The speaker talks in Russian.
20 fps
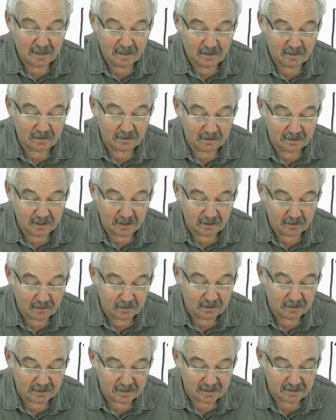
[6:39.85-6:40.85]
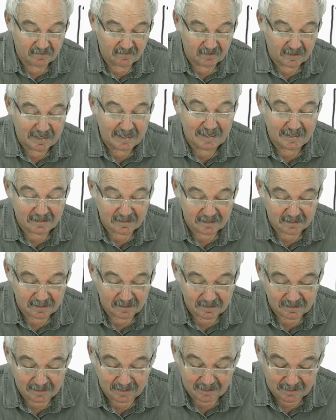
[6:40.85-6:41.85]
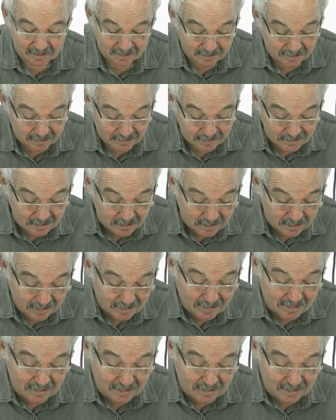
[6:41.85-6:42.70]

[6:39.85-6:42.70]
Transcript: он находится в S-состоянии,